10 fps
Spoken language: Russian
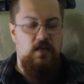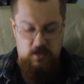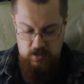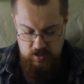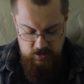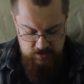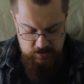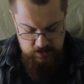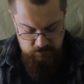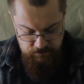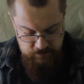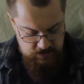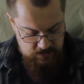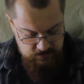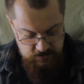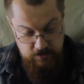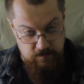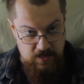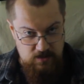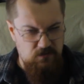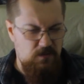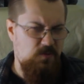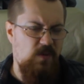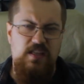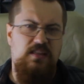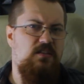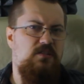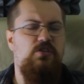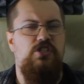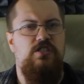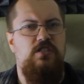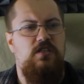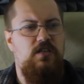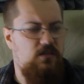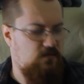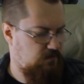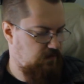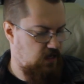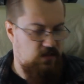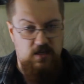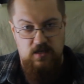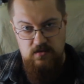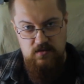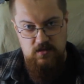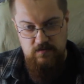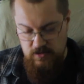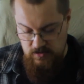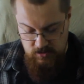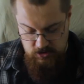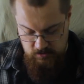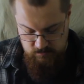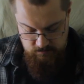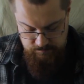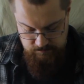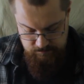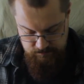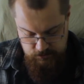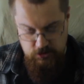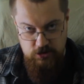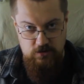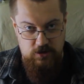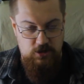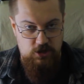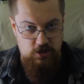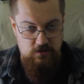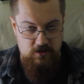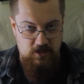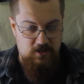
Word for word: И это какая-то фигня из крахмала. Ну, в общем, она тоже не вредная, не вреднее, чем что-то еще,